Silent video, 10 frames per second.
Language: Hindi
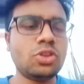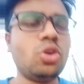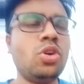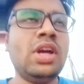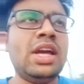
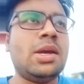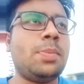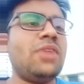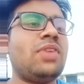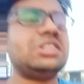तो
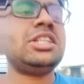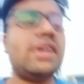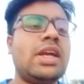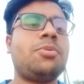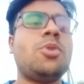मैंने फास्टिंग
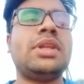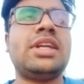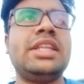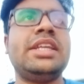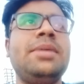करें आपको
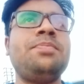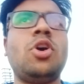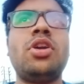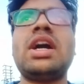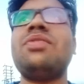बता दिया
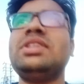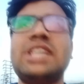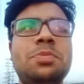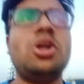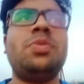और काफ़ी
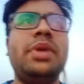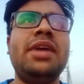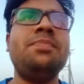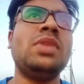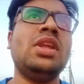सही पॉइंट भी है